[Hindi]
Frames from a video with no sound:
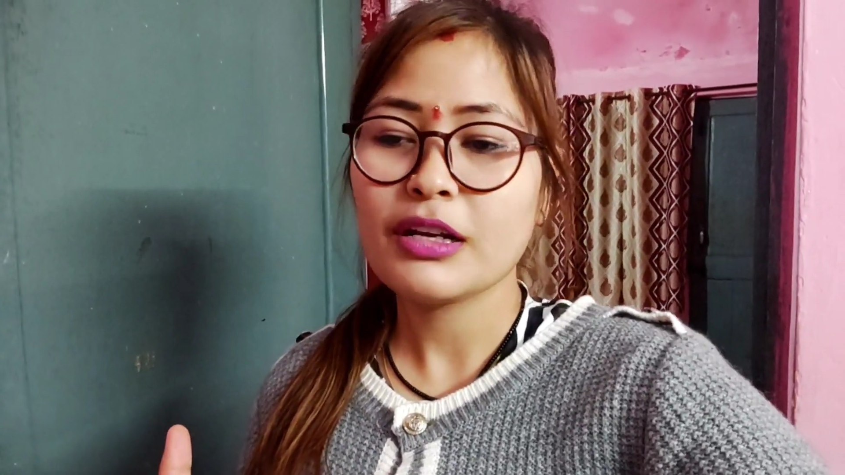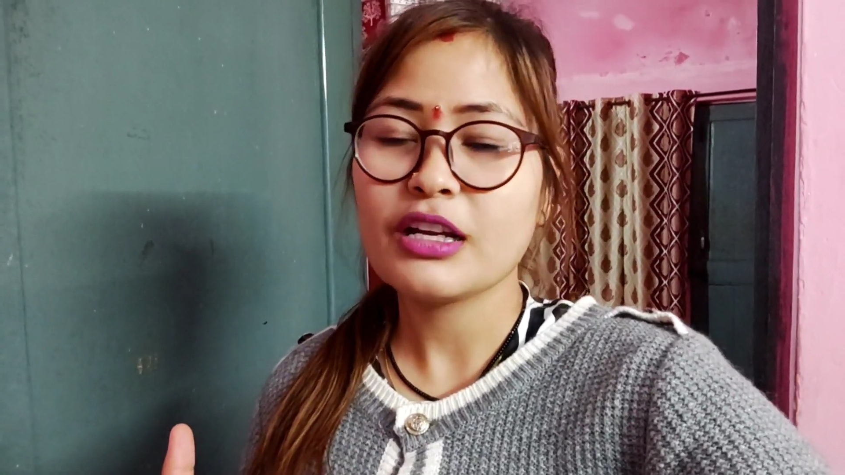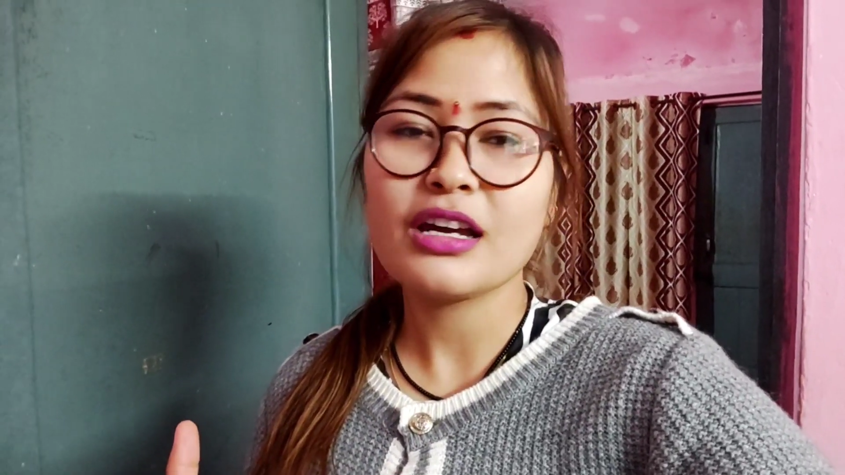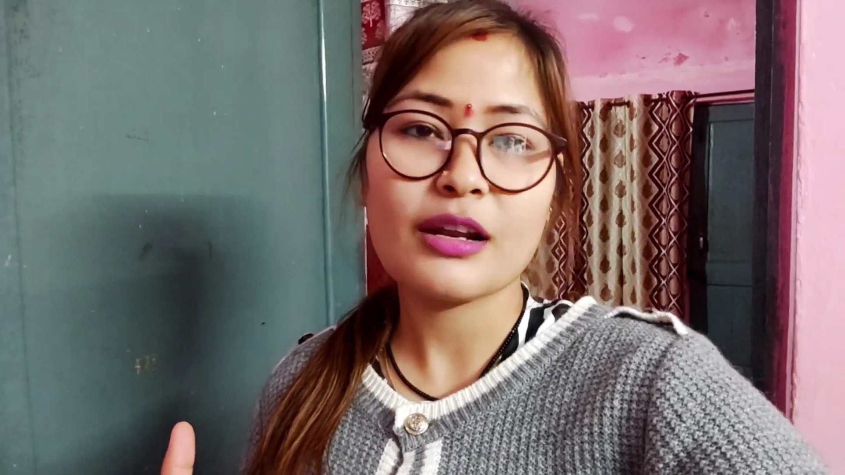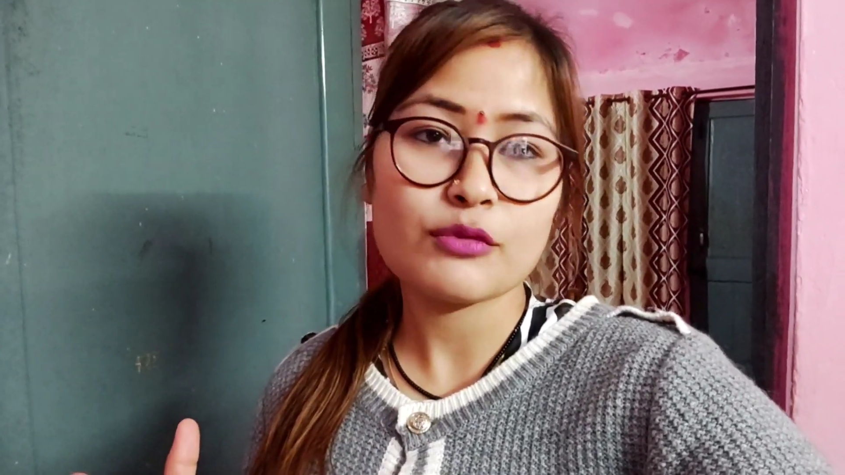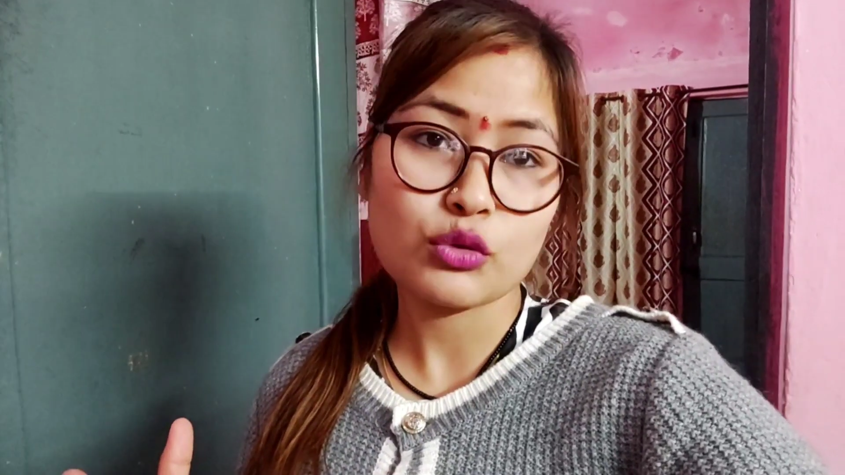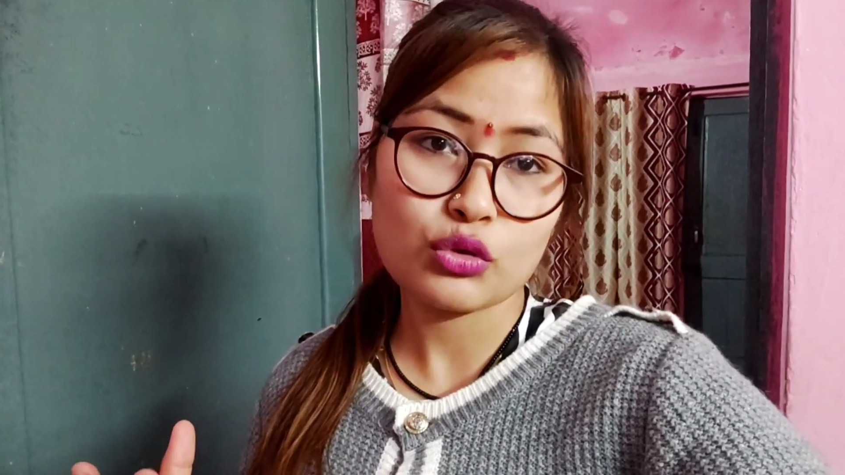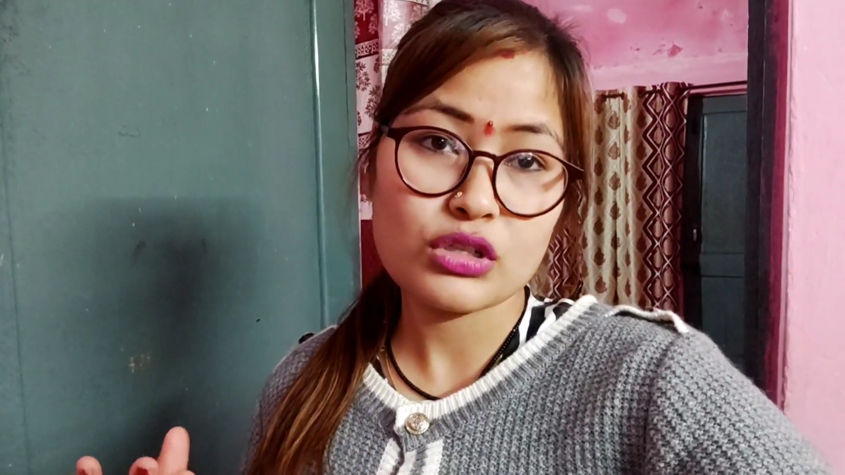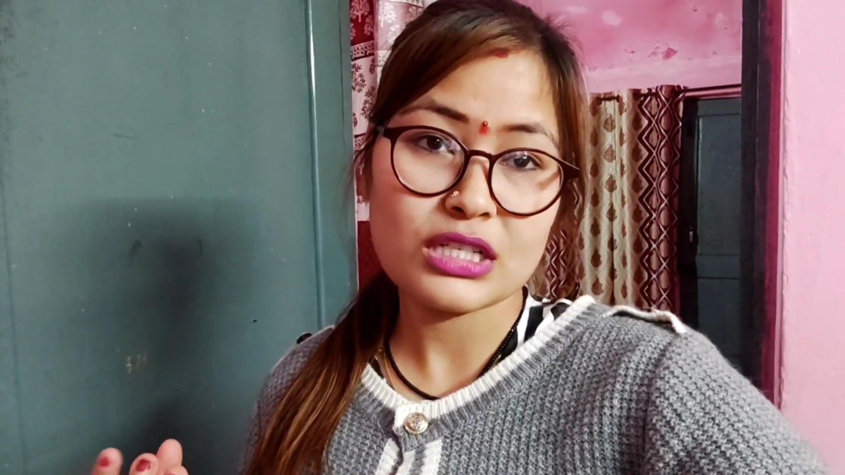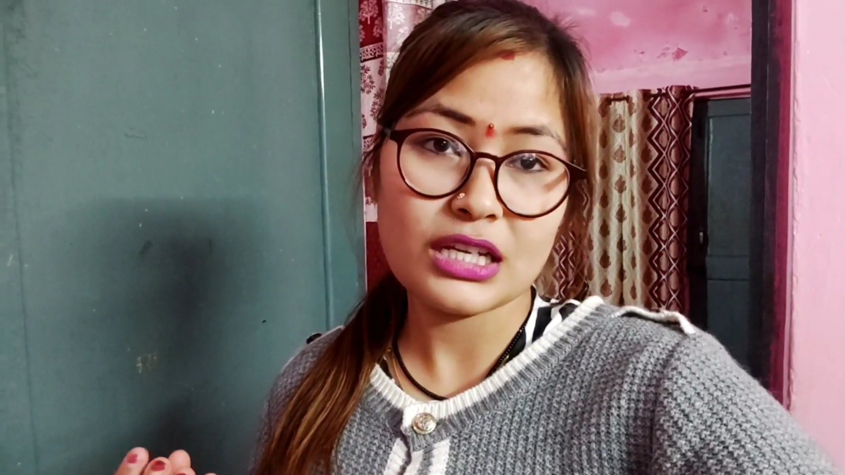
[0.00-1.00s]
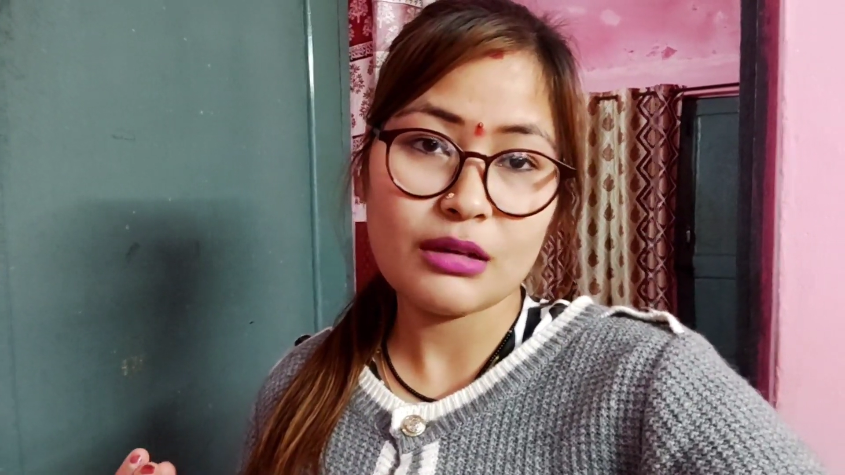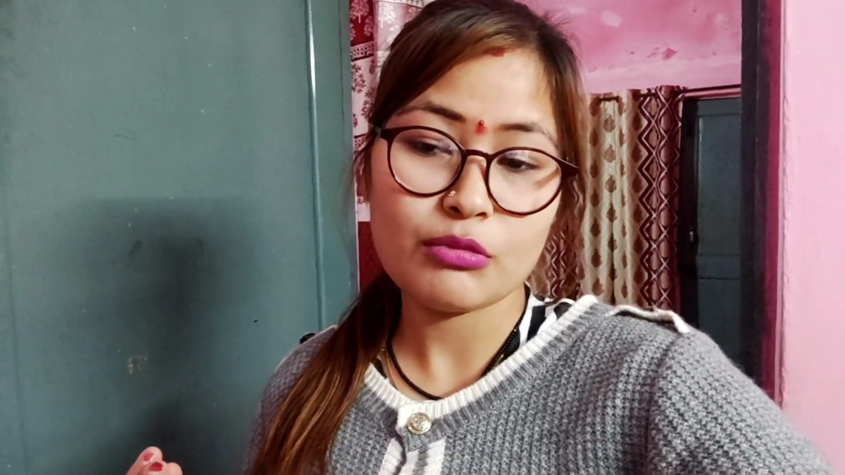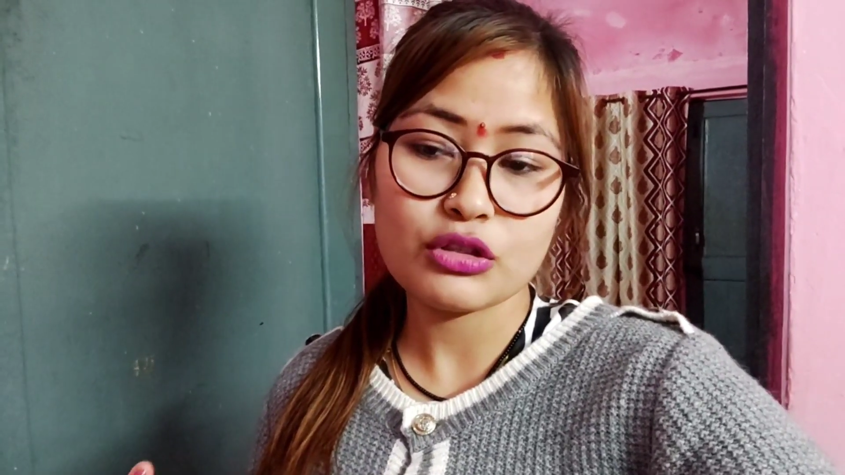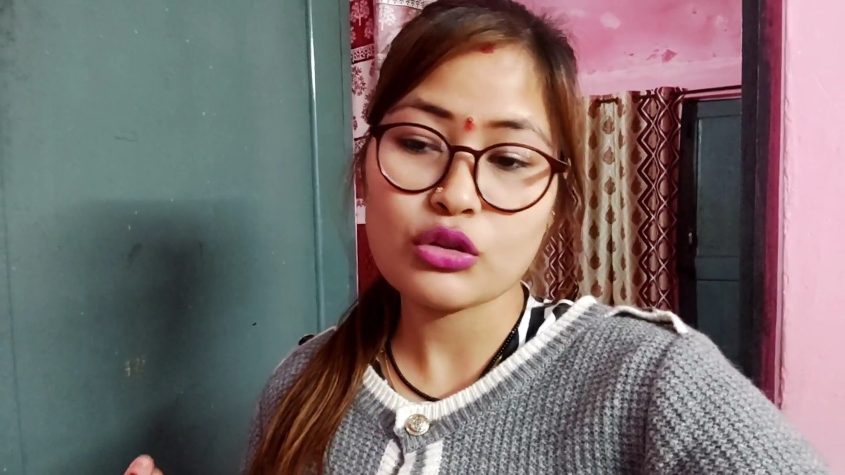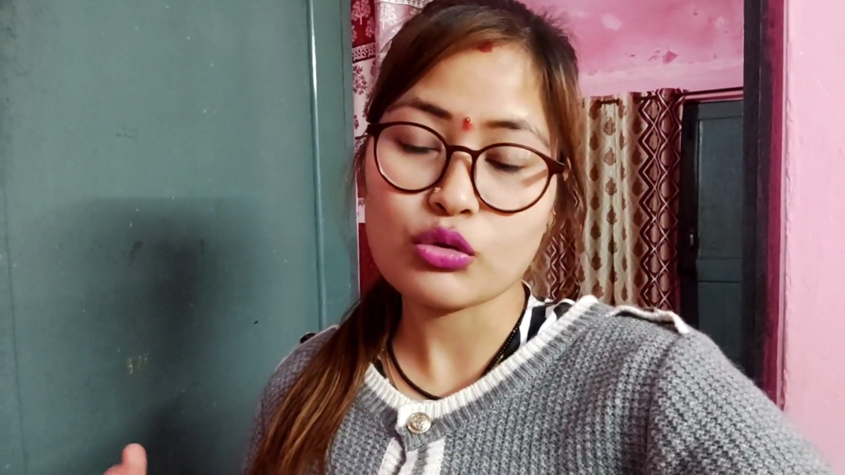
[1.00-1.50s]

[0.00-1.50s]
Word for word: और एक गर्म सूट तो चाहिए मुझे